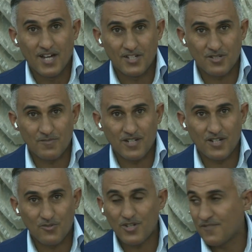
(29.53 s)

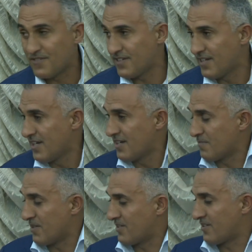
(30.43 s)
الجميلة هنا في
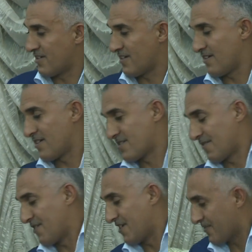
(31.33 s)
بيت آه،
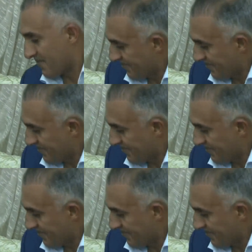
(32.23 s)
السفير